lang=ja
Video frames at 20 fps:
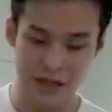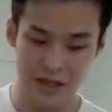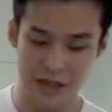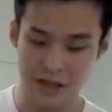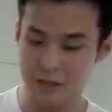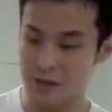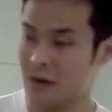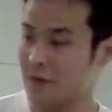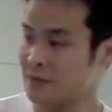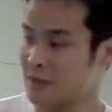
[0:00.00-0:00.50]

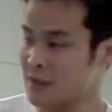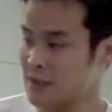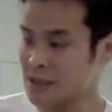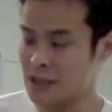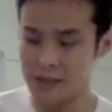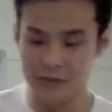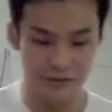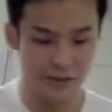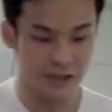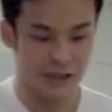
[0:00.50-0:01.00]
にまあ2
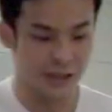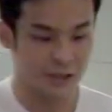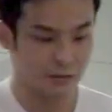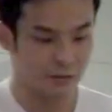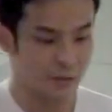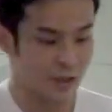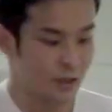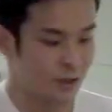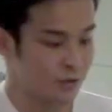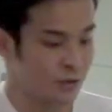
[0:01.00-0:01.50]
つあるんですけ
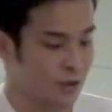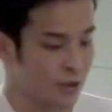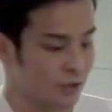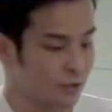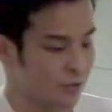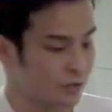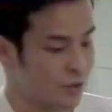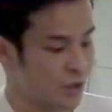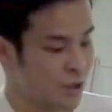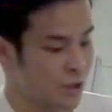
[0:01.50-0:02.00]
ど、まあ、1つが
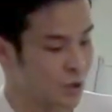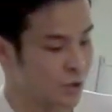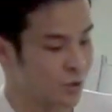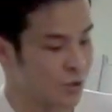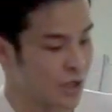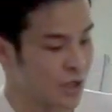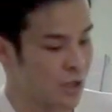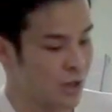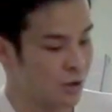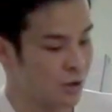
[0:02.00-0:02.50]
この「
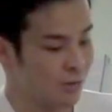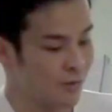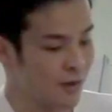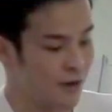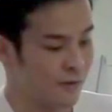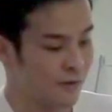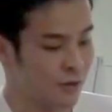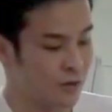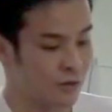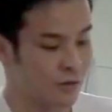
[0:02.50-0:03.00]

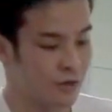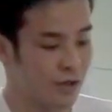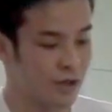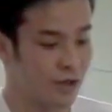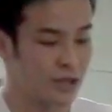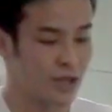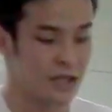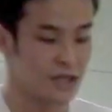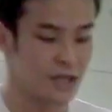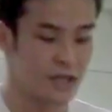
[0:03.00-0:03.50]

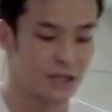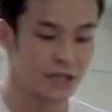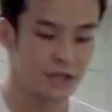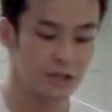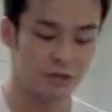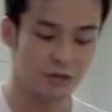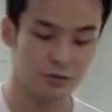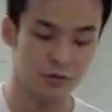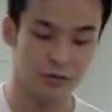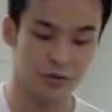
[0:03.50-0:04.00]

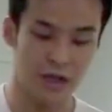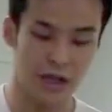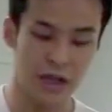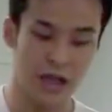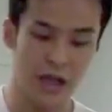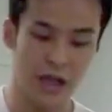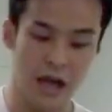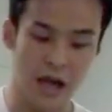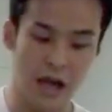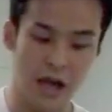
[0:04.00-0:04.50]
ディクショナリー・オブ・アフェクト・イン・ランゲージ」っていうことで、
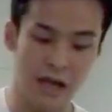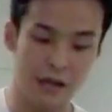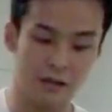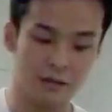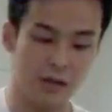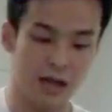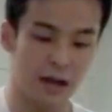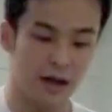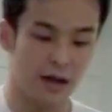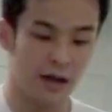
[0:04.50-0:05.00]
えー
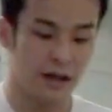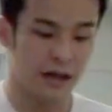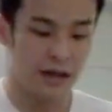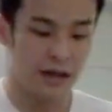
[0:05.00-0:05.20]
と3